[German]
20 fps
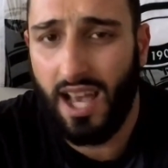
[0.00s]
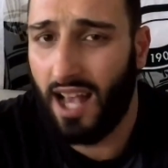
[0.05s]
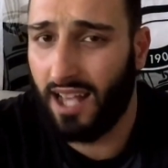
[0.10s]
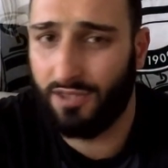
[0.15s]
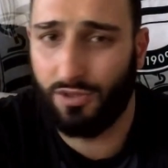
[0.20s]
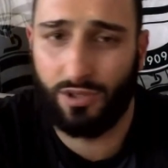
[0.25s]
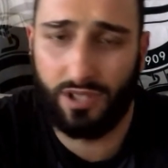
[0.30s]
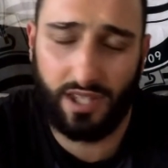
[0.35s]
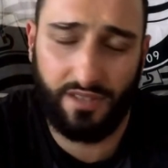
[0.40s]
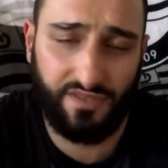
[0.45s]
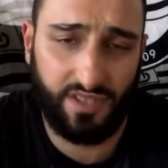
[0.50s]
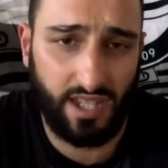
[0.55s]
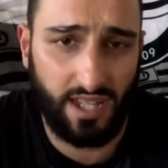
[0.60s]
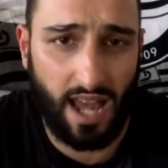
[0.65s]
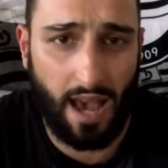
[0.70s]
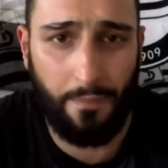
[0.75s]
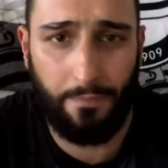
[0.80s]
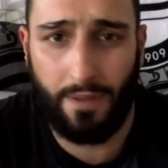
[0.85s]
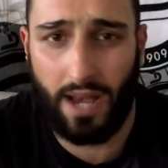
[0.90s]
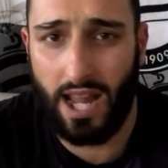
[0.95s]
also trifft den
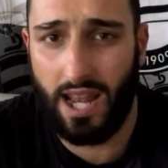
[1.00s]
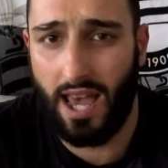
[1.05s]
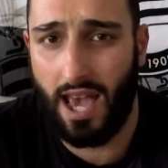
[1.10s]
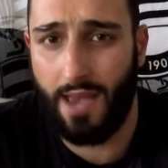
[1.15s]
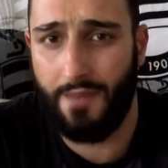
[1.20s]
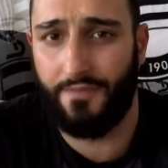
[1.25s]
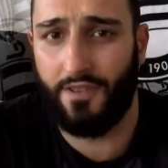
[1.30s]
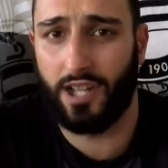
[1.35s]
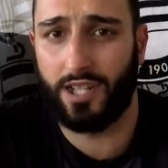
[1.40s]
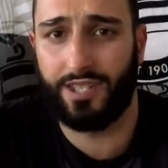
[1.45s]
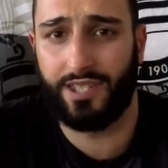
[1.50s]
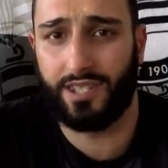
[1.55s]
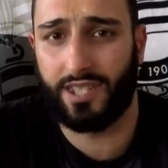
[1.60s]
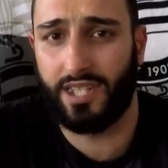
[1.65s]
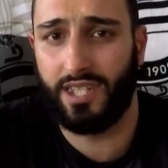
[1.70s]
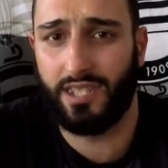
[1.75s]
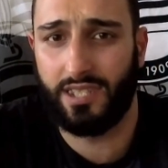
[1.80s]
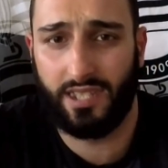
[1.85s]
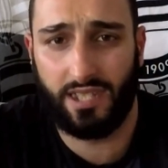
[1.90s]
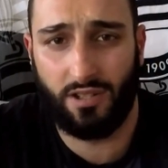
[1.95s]
Abpraller einfach nicht
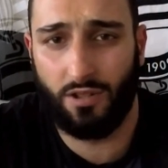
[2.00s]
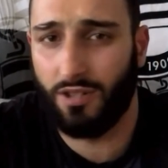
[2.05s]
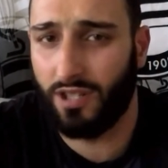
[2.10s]
richtig.